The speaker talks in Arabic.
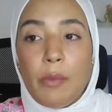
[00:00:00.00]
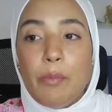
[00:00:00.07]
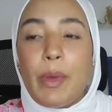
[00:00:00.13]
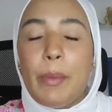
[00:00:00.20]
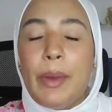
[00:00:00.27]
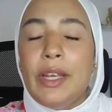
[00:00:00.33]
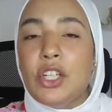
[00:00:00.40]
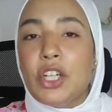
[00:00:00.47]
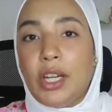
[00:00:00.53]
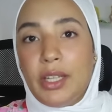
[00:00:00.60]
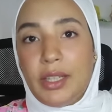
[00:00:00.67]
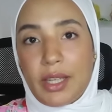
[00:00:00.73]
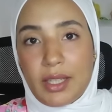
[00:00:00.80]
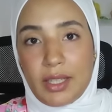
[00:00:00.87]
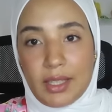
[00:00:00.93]
ما باينش عليه
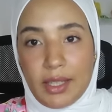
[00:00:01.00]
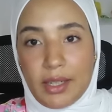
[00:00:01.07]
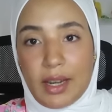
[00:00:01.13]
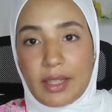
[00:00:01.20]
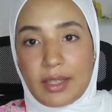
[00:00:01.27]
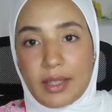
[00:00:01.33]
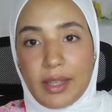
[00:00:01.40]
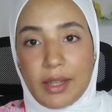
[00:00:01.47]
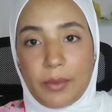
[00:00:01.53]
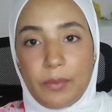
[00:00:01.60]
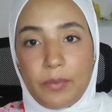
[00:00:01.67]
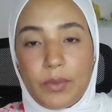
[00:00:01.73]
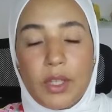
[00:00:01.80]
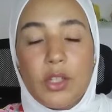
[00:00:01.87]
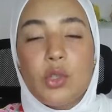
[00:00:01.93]
داك السن اصلا
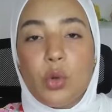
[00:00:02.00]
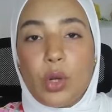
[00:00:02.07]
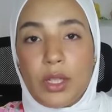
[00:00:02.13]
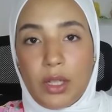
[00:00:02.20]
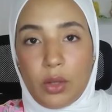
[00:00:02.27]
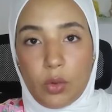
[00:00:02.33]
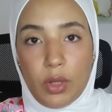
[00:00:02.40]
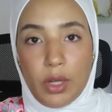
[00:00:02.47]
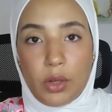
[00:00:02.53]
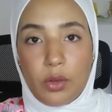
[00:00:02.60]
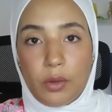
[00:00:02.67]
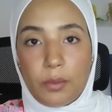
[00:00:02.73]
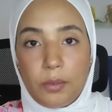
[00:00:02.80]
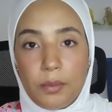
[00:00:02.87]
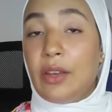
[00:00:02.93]
شو غادي نقول
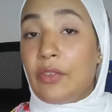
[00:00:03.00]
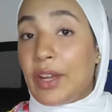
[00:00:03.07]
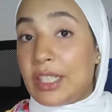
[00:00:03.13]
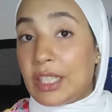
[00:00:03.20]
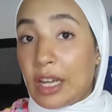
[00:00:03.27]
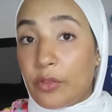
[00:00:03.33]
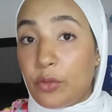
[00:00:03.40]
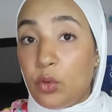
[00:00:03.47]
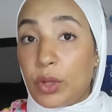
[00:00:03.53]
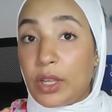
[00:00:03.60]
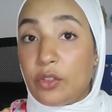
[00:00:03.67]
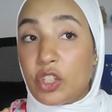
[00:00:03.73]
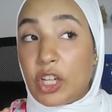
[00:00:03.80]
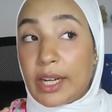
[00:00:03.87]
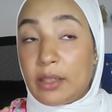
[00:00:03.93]
لكم كيف كتعرفوا
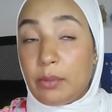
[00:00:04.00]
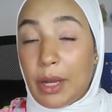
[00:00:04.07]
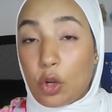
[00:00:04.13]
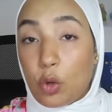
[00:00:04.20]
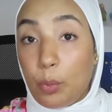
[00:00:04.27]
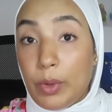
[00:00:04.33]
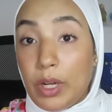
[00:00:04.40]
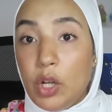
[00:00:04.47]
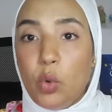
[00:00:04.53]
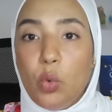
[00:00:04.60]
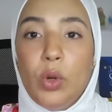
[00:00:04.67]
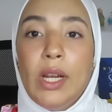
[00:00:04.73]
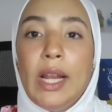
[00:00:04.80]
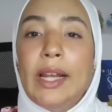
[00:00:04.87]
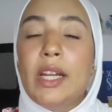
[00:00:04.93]
كيف شاركت معكم من
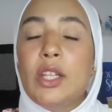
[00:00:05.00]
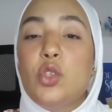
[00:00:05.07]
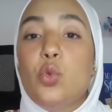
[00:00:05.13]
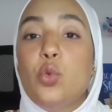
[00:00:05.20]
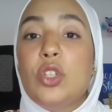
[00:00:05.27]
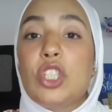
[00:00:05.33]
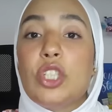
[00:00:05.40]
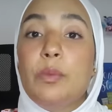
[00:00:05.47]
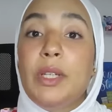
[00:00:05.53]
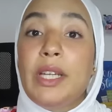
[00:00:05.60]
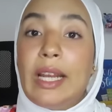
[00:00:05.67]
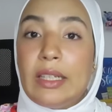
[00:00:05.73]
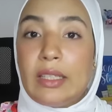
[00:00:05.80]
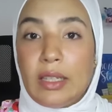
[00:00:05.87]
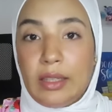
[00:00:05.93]
الاول انا تزوجت ملي
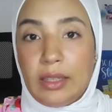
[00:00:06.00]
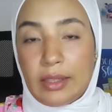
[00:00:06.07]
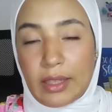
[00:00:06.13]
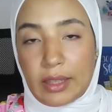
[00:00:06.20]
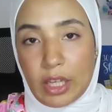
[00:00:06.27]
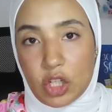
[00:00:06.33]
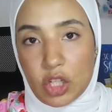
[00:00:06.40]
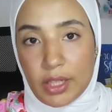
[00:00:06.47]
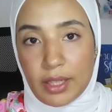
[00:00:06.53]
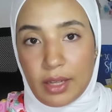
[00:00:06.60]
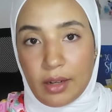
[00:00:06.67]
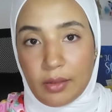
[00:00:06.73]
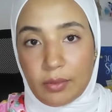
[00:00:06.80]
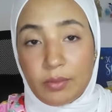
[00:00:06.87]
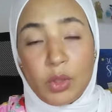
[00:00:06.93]
كانت عندي 19
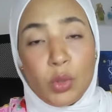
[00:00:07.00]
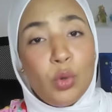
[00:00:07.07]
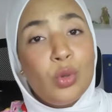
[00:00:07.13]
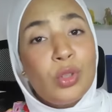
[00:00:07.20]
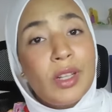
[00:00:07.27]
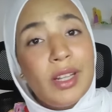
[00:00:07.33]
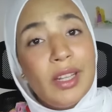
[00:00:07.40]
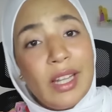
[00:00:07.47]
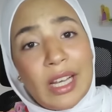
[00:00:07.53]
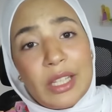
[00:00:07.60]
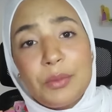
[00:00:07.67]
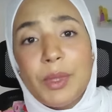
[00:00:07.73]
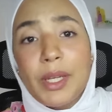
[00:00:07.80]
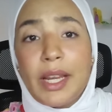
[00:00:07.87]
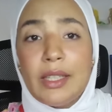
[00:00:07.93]
سنه
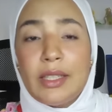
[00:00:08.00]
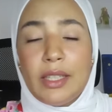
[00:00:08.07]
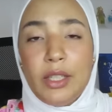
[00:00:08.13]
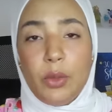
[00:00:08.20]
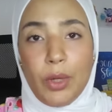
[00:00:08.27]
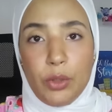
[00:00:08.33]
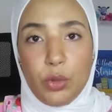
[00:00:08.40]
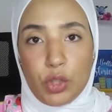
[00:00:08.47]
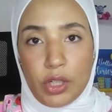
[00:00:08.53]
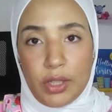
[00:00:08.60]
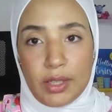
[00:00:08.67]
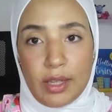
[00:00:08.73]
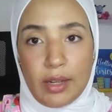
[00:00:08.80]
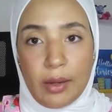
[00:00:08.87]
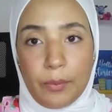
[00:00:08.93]
وطلقت من كانت عندي 21
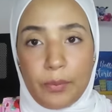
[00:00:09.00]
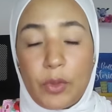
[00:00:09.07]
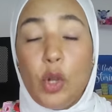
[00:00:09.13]
سنه